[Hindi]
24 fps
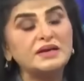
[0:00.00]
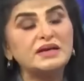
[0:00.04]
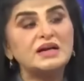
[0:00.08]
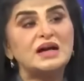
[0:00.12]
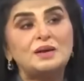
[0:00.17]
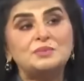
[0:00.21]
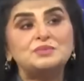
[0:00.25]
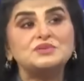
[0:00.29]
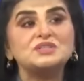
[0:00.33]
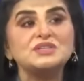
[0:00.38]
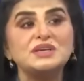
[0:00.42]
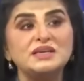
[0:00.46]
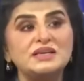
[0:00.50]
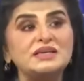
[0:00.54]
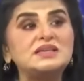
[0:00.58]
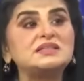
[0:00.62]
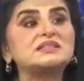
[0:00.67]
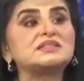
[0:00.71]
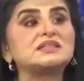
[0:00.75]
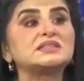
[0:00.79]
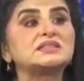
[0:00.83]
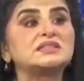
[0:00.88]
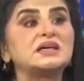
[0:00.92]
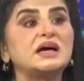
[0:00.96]
मैंने कहा अब यही
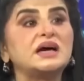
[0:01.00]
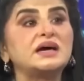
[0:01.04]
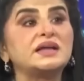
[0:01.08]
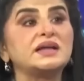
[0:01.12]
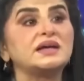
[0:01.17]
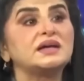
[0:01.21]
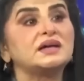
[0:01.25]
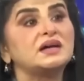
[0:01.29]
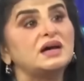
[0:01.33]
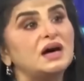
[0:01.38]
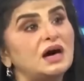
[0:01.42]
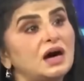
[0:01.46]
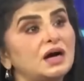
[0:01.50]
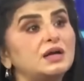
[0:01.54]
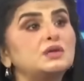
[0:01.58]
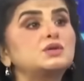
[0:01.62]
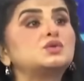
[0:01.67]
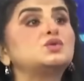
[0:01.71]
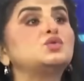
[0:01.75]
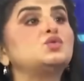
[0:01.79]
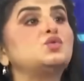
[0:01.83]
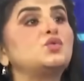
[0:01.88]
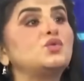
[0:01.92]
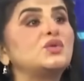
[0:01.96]
सितारे खान
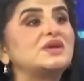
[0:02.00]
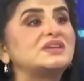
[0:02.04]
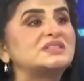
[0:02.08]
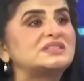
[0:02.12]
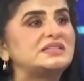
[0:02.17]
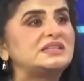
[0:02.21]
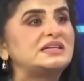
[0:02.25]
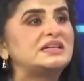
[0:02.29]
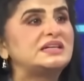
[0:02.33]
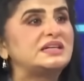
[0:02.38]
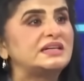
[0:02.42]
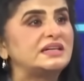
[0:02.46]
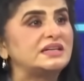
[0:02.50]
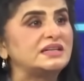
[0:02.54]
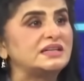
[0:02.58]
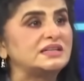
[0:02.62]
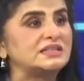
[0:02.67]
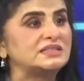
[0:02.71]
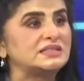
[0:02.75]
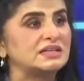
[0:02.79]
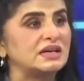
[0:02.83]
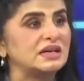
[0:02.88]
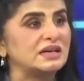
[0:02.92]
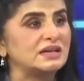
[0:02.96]
को ओ
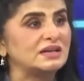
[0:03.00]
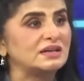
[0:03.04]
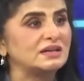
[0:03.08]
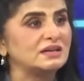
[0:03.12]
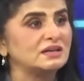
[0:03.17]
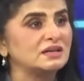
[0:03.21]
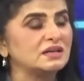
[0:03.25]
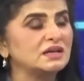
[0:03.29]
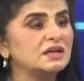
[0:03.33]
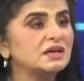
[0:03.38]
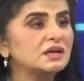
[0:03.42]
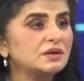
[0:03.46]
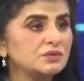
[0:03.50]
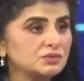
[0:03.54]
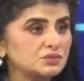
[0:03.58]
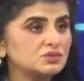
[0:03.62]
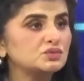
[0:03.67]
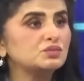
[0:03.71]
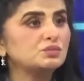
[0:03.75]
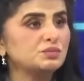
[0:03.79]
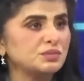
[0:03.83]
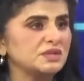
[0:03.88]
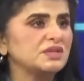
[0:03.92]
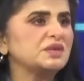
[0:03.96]
करने जा रहे हैं
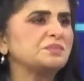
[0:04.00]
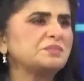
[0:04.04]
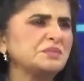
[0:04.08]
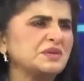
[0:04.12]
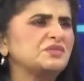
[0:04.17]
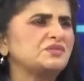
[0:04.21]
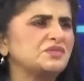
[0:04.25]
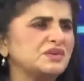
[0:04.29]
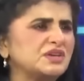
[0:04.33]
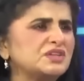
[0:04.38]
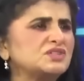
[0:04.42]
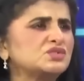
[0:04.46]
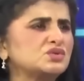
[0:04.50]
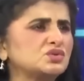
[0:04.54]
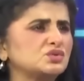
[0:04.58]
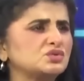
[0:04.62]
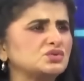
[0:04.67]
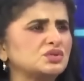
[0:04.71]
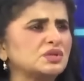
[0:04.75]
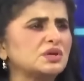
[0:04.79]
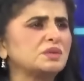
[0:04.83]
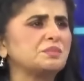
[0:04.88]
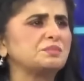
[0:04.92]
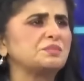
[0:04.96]
जो मेरे अपने वर्ड्स
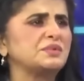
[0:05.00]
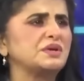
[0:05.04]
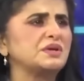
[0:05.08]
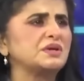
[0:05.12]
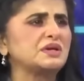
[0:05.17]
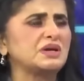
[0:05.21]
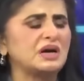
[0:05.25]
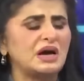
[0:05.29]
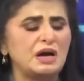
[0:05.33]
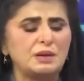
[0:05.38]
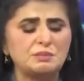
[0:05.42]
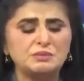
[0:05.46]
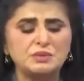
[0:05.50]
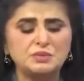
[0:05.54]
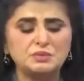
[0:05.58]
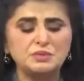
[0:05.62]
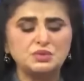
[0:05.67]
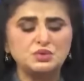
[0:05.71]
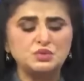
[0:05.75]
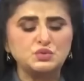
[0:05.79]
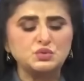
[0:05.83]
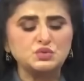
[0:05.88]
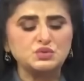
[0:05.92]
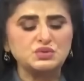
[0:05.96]
होते हैं अपने काम में
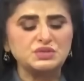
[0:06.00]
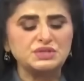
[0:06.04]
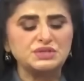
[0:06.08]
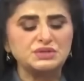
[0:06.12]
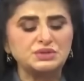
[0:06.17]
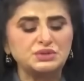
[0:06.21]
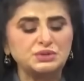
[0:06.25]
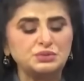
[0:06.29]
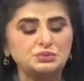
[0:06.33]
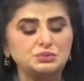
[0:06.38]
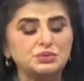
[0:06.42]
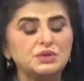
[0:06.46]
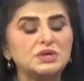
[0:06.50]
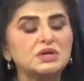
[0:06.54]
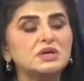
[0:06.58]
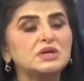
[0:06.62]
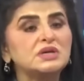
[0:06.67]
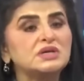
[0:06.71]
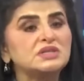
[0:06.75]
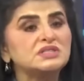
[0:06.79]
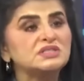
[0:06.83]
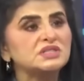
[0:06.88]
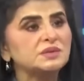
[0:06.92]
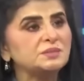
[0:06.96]
मैं यूज़ करती हूँ
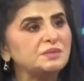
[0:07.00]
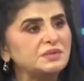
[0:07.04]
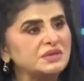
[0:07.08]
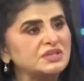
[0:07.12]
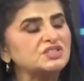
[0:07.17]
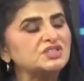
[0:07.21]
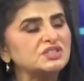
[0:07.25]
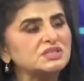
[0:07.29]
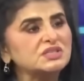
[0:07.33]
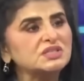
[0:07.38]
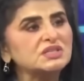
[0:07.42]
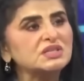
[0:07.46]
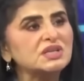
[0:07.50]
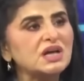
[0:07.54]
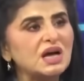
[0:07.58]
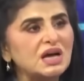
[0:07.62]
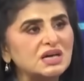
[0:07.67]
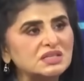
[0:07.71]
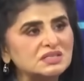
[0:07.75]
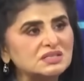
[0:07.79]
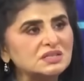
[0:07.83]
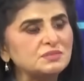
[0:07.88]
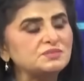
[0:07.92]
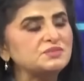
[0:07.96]
जब मैंने जनरल
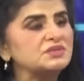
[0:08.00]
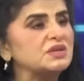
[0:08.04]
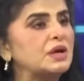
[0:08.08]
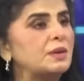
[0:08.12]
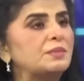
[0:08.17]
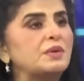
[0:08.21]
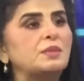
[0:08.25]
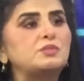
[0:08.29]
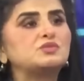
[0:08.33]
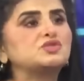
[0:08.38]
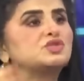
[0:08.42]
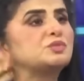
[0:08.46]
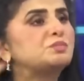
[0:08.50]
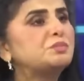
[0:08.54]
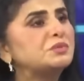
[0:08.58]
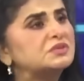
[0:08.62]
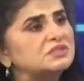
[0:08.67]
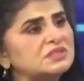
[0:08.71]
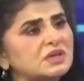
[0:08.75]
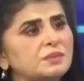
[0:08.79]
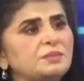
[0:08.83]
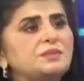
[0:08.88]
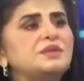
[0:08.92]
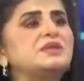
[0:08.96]
आसिम साहब का मुझे
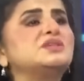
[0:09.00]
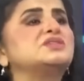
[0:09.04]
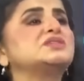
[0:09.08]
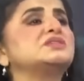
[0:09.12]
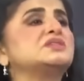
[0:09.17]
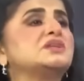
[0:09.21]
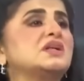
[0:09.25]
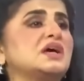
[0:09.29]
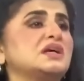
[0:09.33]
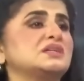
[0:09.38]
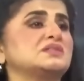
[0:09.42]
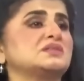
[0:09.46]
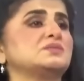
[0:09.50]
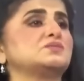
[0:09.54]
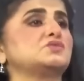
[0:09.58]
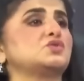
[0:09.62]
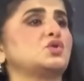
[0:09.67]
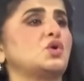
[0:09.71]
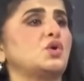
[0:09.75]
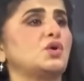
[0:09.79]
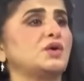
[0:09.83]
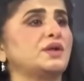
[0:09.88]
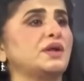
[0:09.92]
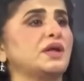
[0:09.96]
पता भी नहीं जनरल आसिम
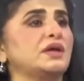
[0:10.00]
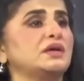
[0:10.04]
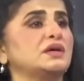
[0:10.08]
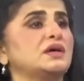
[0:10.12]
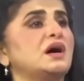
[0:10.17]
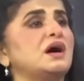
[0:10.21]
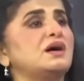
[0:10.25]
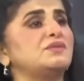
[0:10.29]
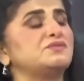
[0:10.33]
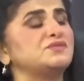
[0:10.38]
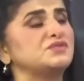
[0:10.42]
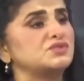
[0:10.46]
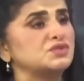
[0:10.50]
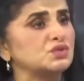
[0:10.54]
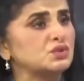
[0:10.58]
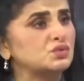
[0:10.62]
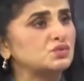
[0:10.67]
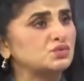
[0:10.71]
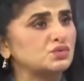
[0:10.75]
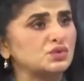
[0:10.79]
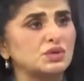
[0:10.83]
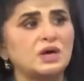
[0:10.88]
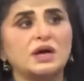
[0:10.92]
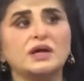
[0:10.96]
कौन है या हम्म। हाफिज़
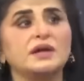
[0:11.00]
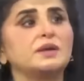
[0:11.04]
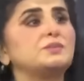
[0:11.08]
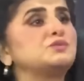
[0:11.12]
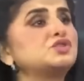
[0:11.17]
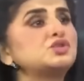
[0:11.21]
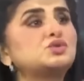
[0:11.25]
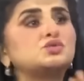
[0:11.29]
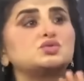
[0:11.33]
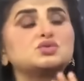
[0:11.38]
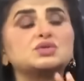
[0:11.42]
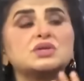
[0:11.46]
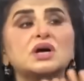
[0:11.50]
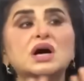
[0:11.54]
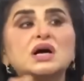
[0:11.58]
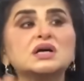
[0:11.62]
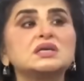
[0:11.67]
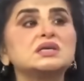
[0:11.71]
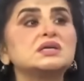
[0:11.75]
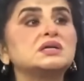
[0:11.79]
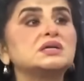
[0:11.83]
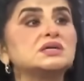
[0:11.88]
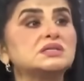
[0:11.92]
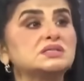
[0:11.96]
कुरान है मुझे खुदा
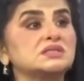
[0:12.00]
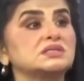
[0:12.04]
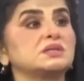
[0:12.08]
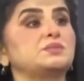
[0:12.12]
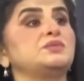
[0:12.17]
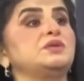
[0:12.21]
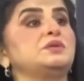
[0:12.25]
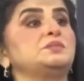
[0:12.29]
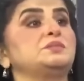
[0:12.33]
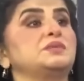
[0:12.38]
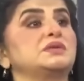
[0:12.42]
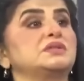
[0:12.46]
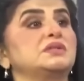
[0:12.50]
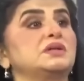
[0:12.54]
की कसम नहीं